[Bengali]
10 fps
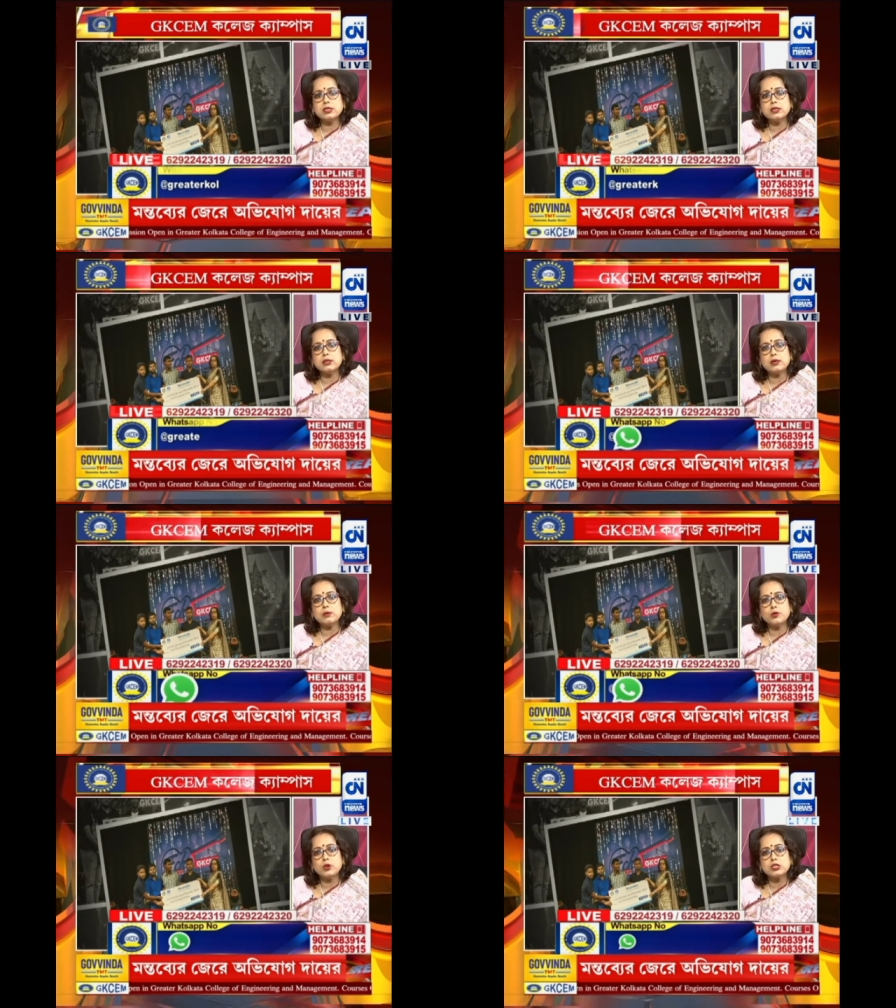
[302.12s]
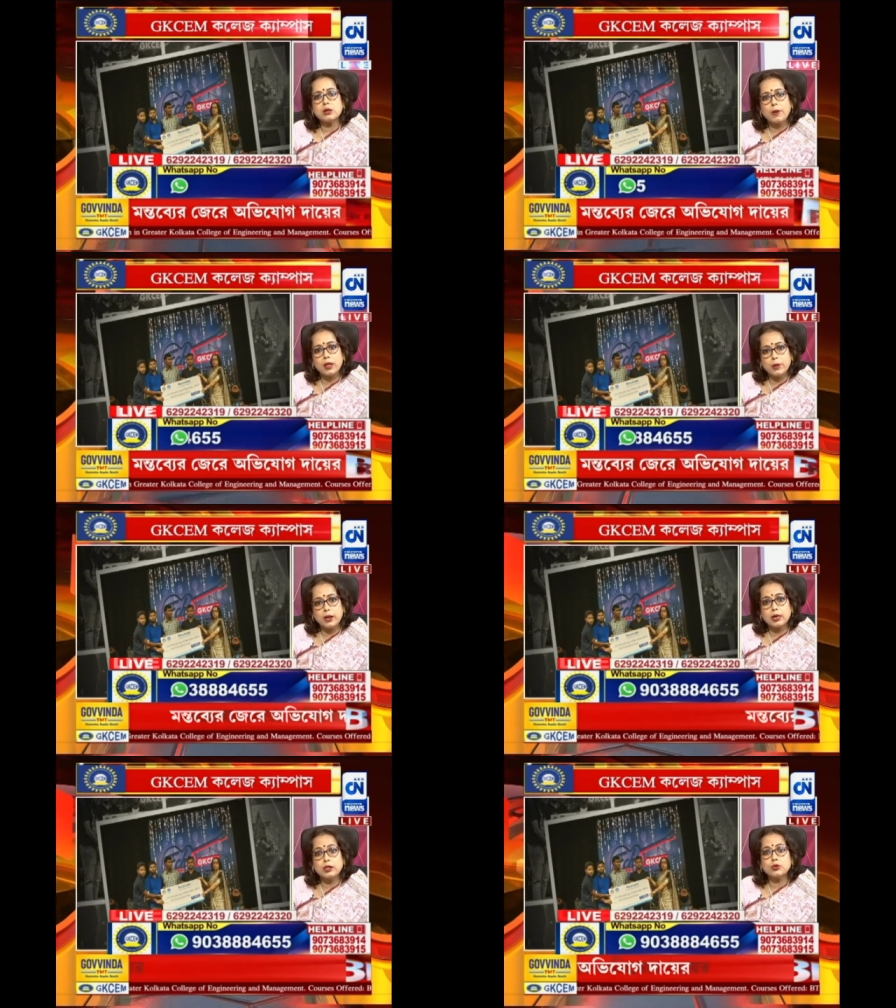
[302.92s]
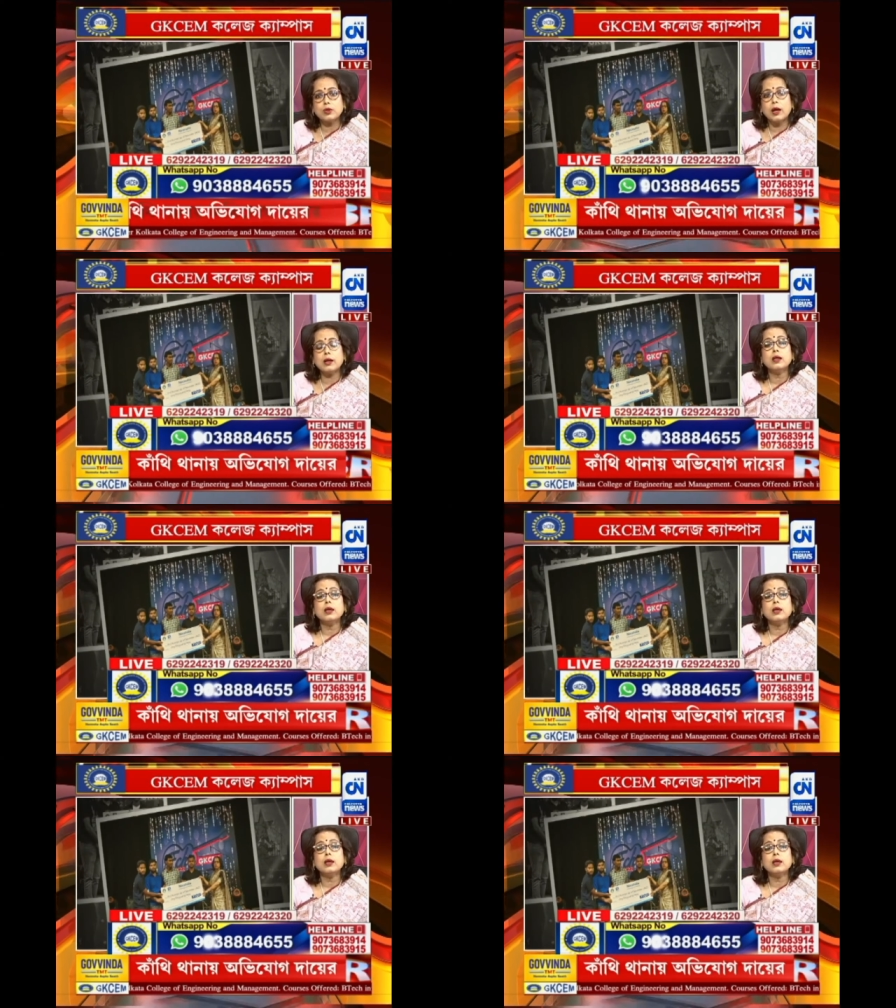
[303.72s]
জেনারেলে পড়লে সে পারবে না কিন্তু তার